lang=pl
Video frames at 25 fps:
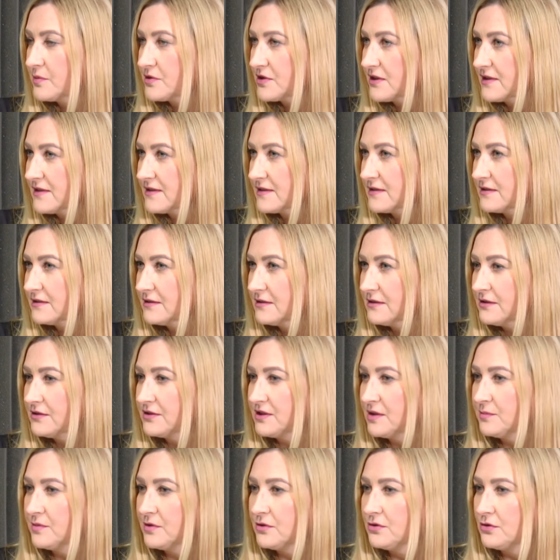przez
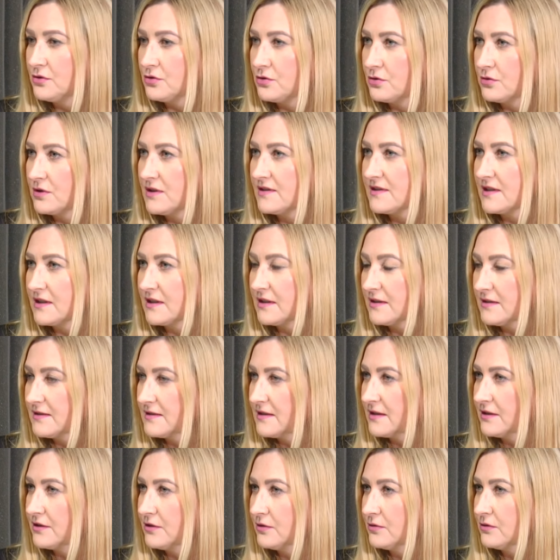siebie dyżury,
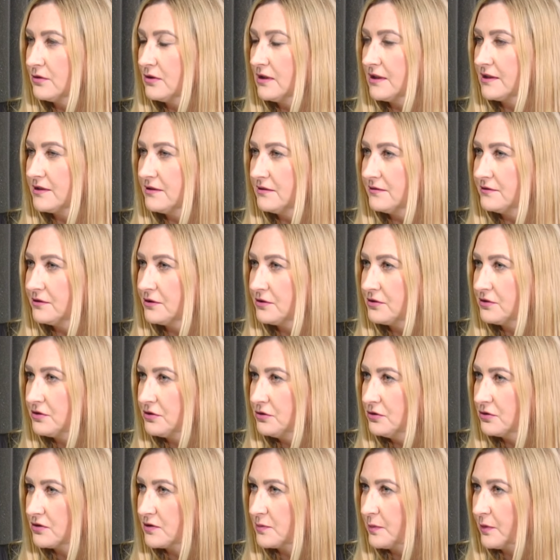zachęcają do
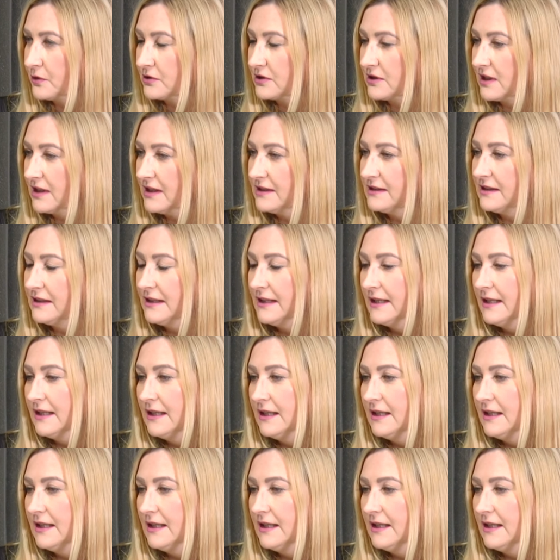aktywności, do spotkań.